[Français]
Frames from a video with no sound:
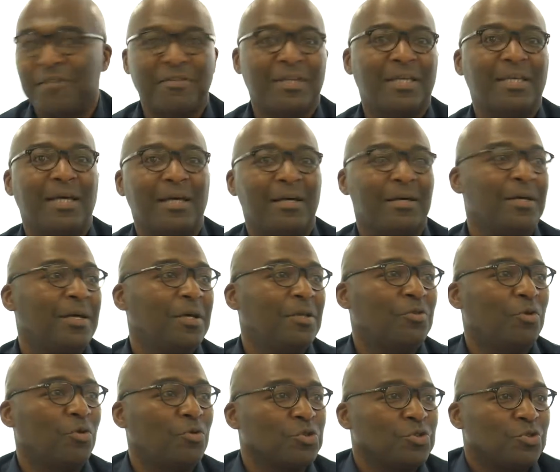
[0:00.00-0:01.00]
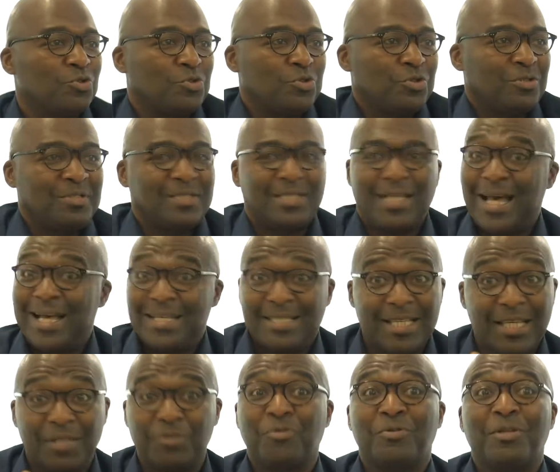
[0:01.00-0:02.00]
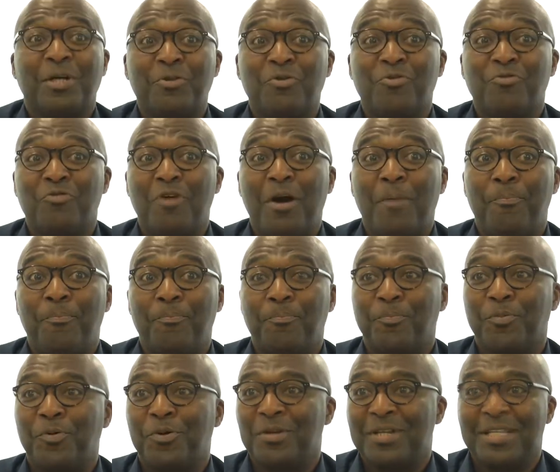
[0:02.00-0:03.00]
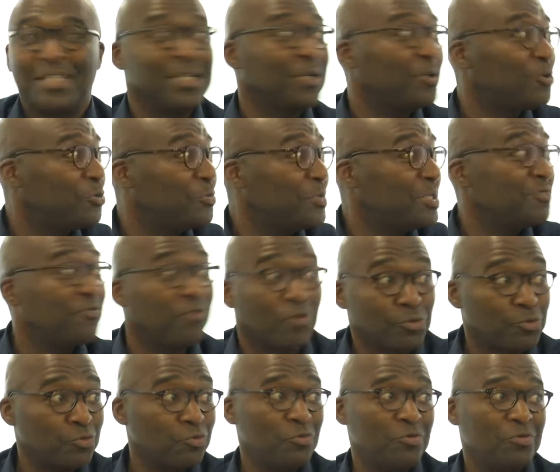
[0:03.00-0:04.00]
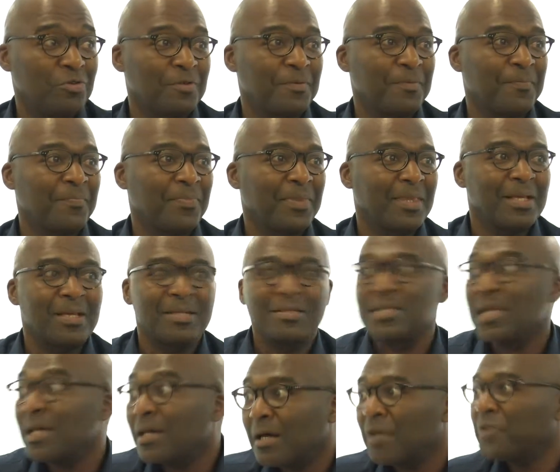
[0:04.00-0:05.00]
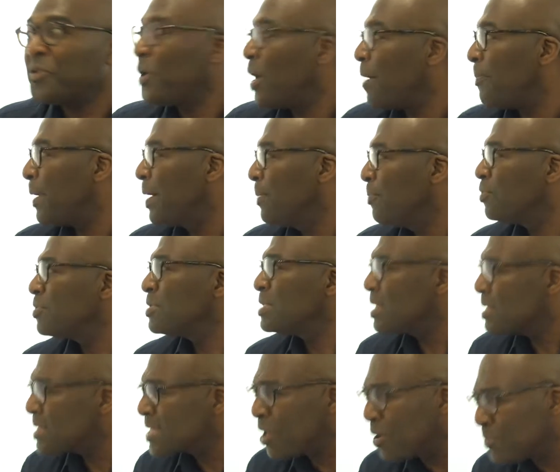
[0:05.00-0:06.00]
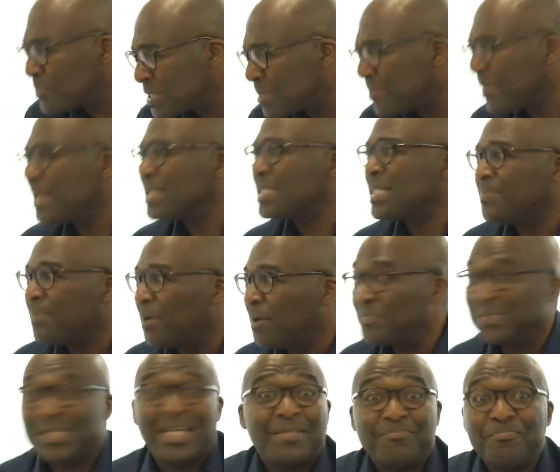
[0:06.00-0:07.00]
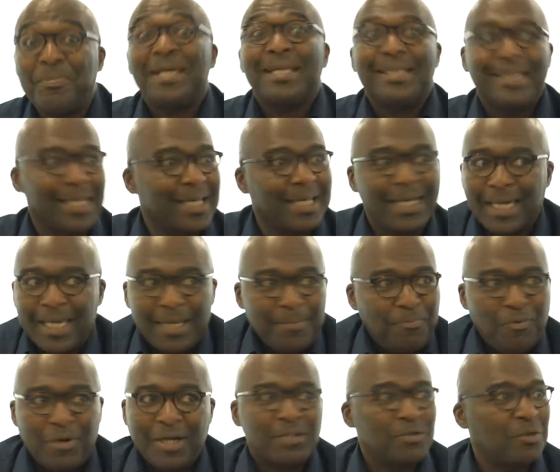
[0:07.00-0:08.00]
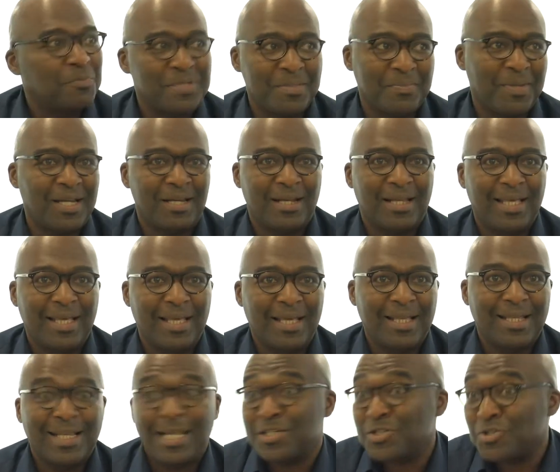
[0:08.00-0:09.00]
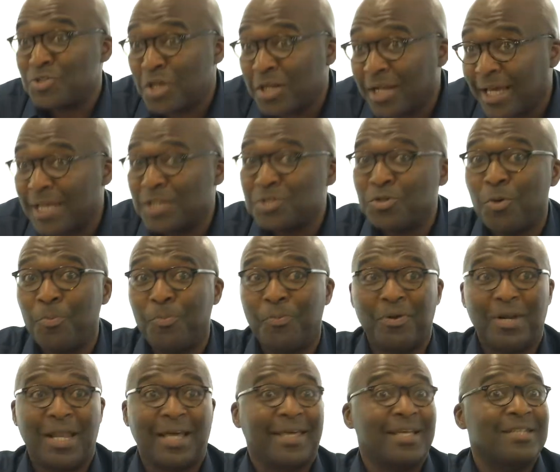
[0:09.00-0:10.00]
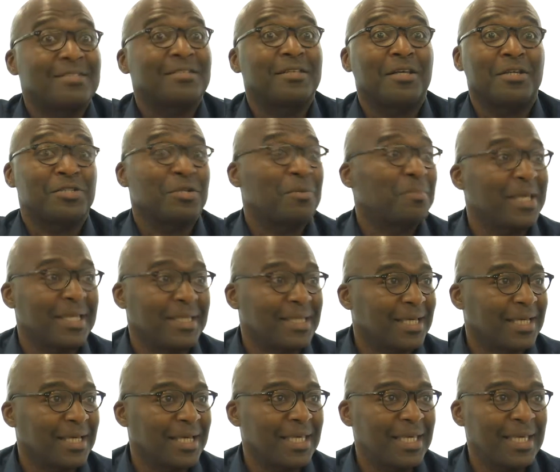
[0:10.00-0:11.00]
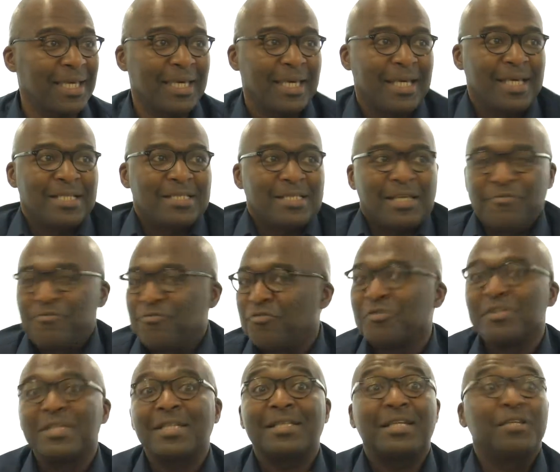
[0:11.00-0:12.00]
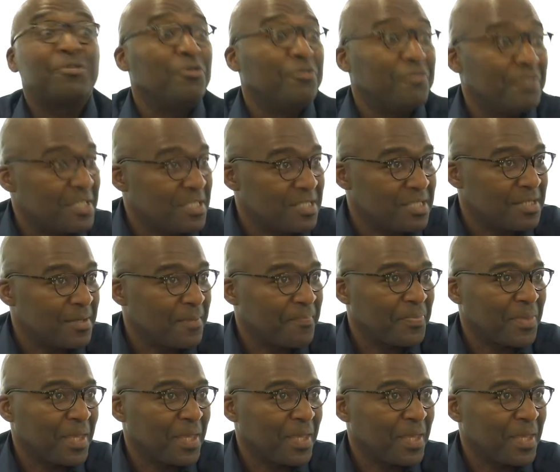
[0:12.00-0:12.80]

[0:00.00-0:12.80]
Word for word: Africains. Donc c'est assez étonnant de voir mhm. que les économistes font tout 50 ans après pour dire c'est optimal, c'est pas, ça n'a pas été créé pour être optimal. La seule raison pour laquelle cet ensemble a été créé, c'est fournir des devises.